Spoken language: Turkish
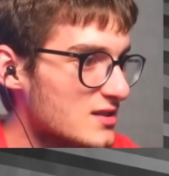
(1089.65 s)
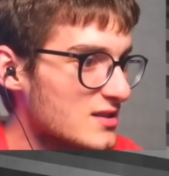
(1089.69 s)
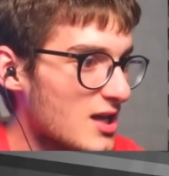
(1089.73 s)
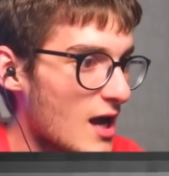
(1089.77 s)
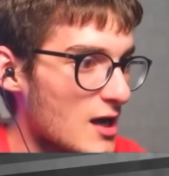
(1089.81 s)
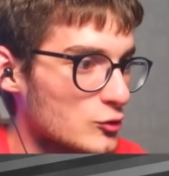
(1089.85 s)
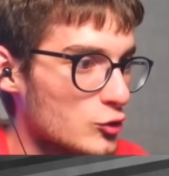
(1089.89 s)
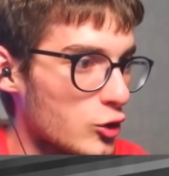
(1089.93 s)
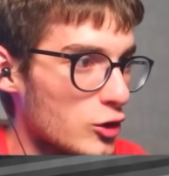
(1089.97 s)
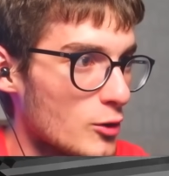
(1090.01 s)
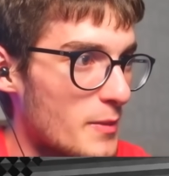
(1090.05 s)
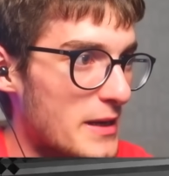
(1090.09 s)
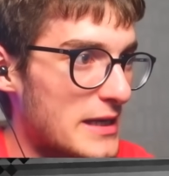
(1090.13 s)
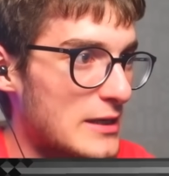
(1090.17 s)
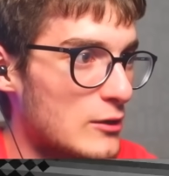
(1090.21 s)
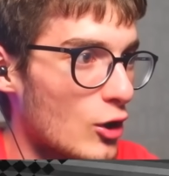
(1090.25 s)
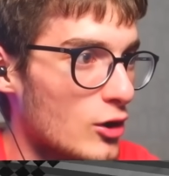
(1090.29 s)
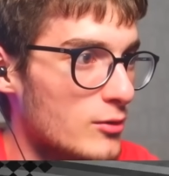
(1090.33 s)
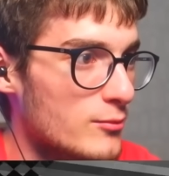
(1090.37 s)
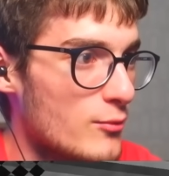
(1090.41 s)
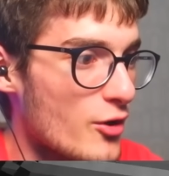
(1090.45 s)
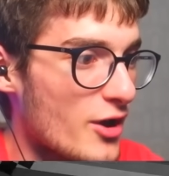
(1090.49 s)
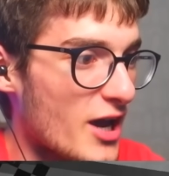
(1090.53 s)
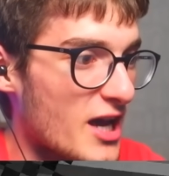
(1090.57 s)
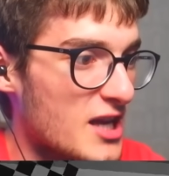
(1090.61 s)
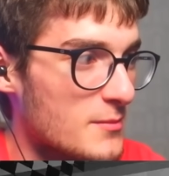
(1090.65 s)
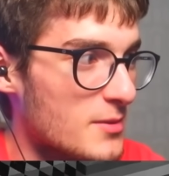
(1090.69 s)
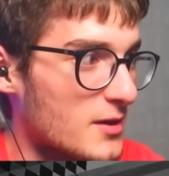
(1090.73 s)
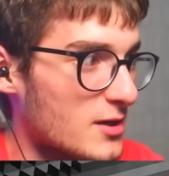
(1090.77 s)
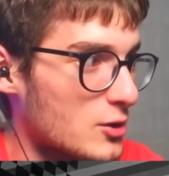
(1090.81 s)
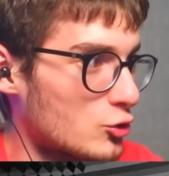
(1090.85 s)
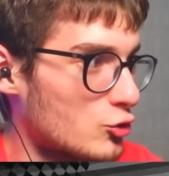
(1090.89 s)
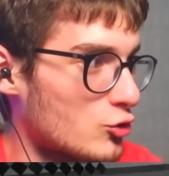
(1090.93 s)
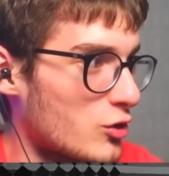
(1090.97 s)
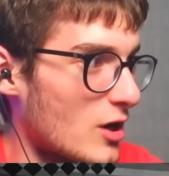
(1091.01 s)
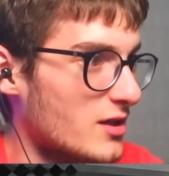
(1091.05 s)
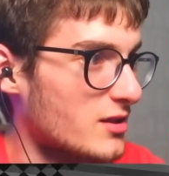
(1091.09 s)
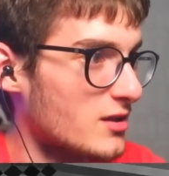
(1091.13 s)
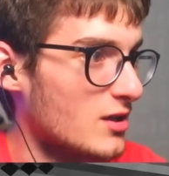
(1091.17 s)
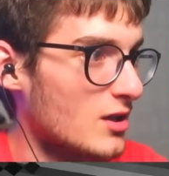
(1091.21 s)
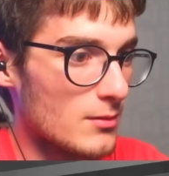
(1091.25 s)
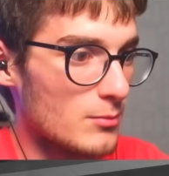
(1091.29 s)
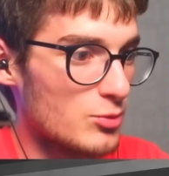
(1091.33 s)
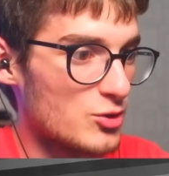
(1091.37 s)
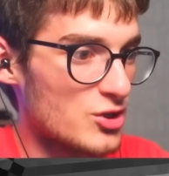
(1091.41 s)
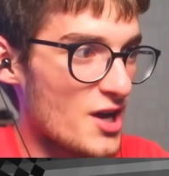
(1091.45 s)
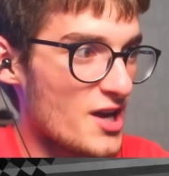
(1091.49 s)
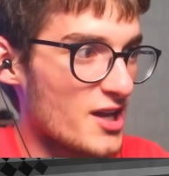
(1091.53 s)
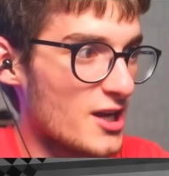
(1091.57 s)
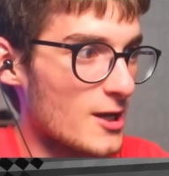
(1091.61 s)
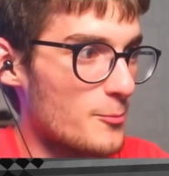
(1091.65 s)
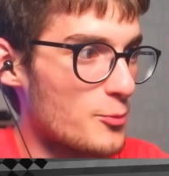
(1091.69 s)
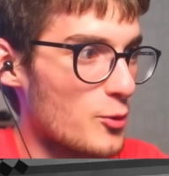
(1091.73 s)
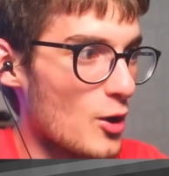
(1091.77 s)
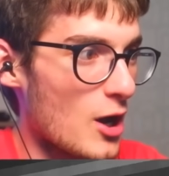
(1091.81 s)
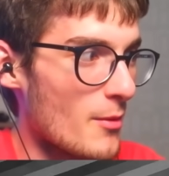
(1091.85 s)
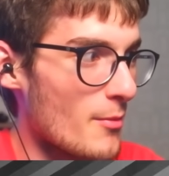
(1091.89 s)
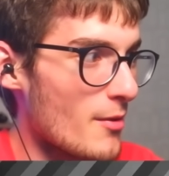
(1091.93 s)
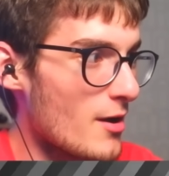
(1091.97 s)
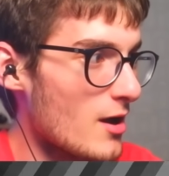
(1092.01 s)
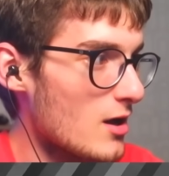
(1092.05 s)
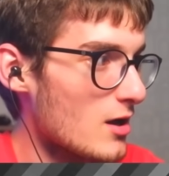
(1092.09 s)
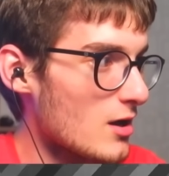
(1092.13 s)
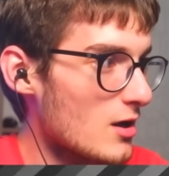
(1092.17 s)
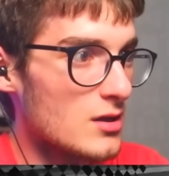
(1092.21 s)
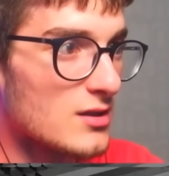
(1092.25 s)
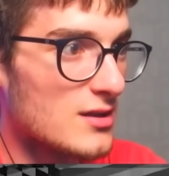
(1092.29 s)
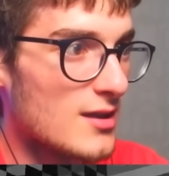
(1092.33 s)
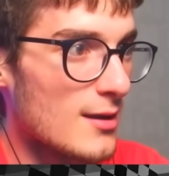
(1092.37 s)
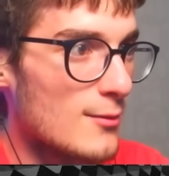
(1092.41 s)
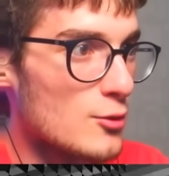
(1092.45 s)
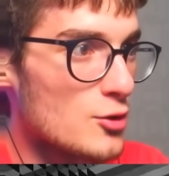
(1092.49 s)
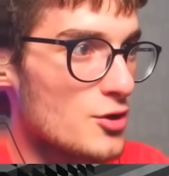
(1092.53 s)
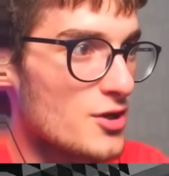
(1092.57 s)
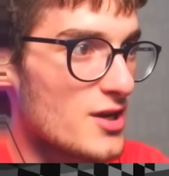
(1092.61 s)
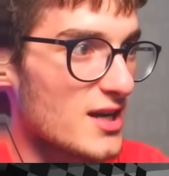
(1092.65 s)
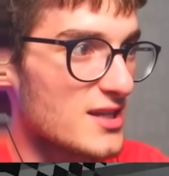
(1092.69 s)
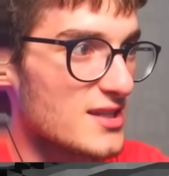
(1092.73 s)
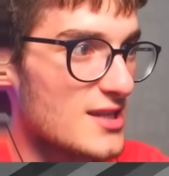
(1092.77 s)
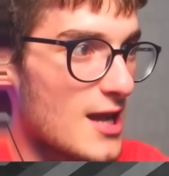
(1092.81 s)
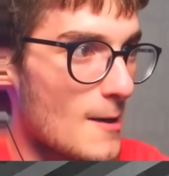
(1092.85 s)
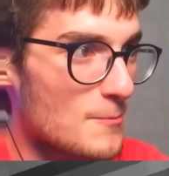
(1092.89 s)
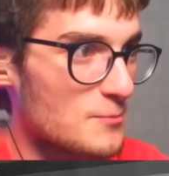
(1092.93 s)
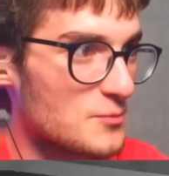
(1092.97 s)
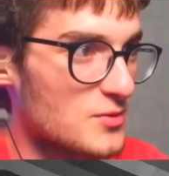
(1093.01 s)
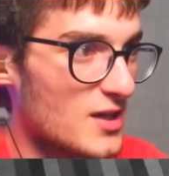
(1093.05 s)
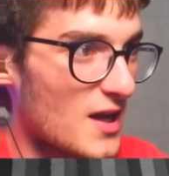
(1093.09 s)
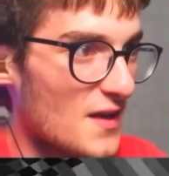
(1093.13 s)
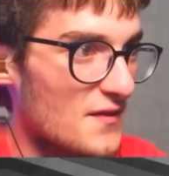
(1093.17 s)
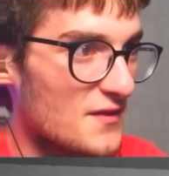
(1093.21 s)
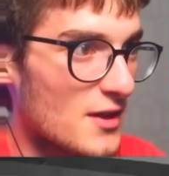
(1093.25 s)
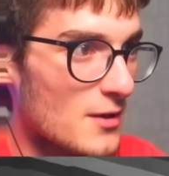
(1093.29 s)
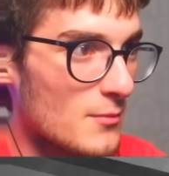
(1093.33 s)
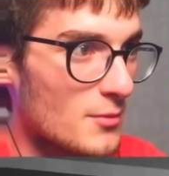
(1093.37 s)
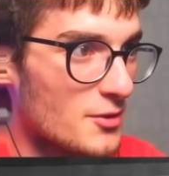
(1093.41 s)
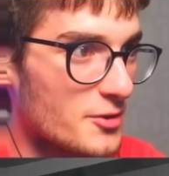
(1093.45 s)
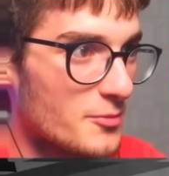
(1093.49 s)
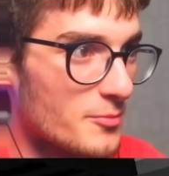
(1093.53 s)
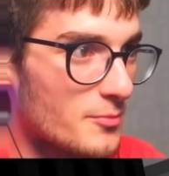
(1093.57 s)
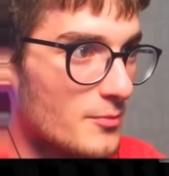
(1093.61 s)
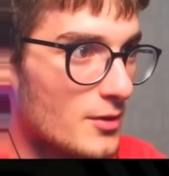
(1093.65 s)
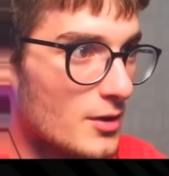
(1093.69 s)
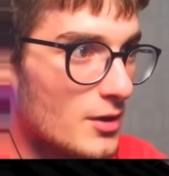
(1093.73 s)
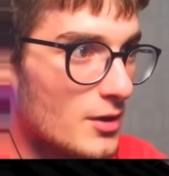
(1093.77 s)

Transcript: Sağ solu belli olmuyor yani. Bakın şu an bir şeyler yapıyor ama tam olarak ne yaptığını anlayamadım.